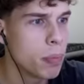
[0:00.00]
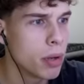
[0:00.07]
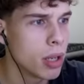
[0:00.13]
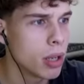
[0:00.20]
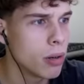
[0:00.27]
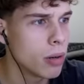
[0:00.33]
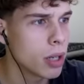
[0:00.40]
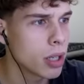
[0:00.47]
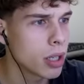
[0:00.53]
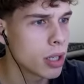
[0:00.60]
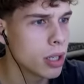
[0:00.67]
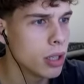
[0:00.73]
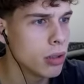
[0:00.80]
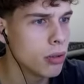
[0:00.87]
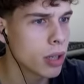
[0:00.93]
Pero
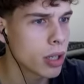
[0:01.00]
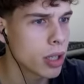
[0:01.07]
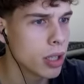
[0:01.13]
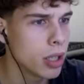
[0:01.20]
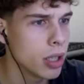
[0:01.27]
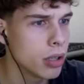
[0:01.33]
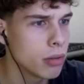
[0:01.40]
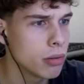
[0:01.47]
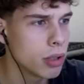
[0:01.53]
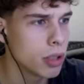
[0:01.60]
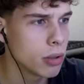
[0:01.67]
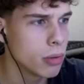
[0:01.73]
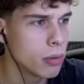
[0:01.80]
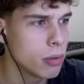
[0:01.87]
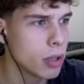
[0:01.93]
aquí no ha caído
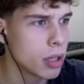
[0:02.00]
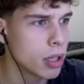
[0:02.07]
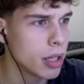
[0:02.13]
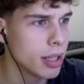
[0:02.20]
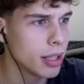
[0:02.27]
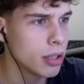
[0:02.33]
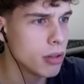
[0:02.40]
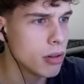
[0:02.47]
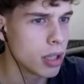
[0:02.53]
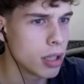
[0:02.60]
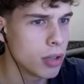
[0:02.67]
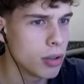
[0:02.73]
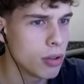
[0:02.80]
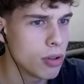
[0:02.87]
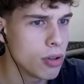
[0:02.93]
ningún rayo Y
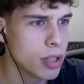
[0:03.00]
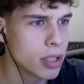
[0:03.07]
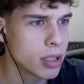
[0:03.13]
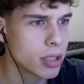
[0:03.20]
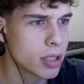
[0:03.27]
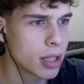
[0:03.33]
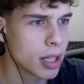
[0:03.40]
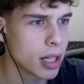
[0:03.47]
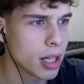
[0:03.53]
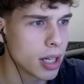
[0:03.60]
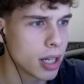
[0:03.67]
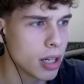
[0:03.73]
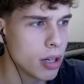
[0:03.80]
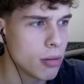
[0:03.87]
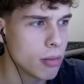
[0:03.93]
no está
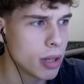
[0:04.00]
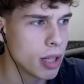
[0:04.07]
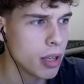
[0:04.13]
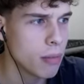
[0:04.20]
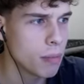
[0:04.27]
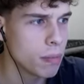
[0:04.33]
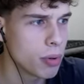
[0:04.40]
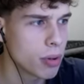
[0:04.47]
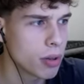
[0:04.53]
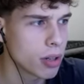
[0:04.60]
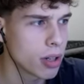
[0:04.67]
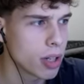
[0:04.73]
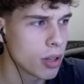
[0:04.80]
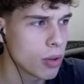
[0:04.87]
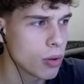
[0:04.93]
Herobrine por
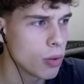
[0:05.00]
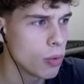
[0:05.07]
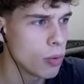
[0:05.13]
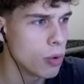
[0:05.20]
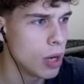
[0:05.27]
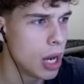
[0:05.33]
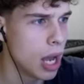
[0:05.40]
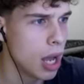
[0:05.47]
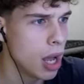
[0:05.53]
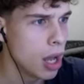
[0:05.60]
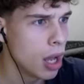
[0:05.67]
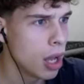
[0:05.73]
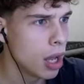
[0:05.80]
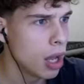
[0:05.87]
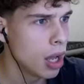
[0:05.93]
ningún lado
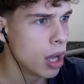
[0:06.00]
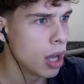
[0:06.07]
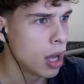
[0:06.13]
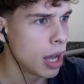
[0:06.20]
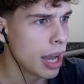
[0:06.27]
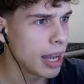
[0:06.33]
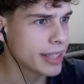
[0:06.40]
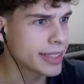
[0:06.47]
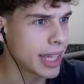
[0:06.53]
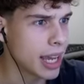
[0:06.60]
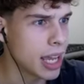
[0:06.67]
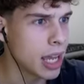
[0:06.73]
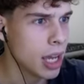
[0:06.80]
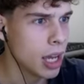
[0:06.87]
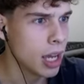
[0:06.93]
¡Está
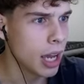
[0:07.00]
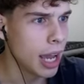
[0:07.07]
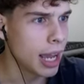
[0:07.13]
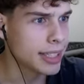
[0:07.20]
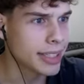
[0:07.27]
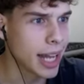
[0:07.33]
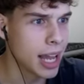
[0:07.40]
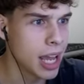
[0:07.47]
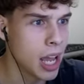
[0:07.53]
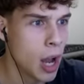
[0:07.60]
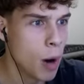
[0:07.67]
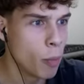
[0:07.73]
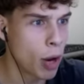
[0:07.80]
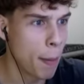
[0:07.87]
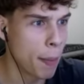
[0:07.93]
ahí! ¡Está ahí!
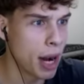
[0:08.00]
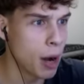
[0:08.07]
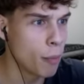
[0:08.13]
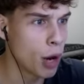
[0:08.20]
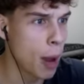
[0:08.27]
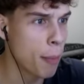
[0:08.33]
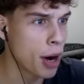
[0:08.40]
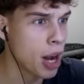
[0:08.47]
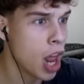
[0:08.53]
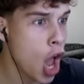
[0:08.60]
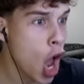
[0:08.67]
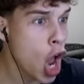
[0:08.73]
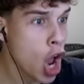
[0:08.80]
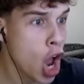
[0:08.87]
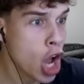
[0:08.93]
¡Voy a por él! ¡Voy a por él!
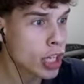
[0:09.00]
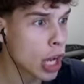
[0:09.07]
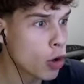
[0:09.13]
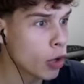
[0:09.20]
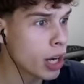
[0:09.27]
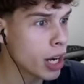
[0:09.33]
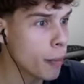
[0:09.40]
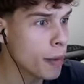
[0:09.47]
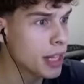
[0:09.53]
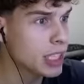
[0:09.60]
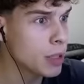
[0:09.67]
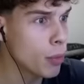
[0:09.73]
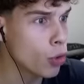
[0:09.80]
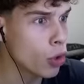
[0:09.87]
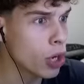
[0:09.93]
¡Eh! ¡Corre
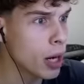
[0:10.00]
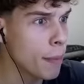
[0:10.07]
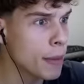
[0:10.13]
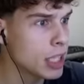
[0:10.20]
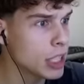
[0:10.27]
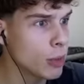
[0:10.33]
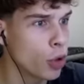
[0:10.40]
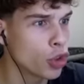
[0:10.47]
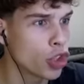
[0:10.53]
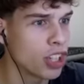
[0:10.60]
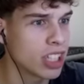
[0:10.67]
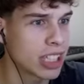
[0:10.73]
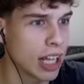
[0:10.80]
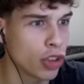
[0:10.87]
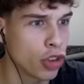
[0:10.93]
rapidísimo! ¡Corre rapidísimo!
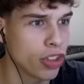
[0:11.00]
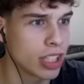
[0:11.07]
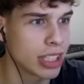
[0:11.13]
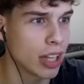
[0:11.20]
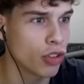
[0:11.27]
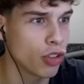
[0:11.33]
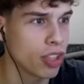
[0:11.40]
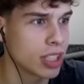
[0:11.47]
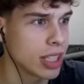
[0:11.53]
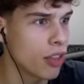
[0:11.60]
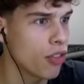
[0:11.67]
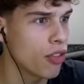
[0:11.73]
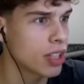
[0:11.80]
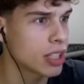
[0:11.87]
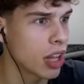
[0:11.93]
¿Dónde está? ¿Dónde está? ¿Dónde está?
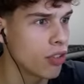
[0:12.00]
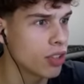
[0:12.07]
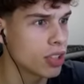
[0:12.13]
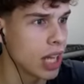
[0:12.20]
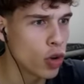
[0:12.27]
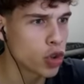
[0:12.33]
¿Dónde está? ¿Dónde está?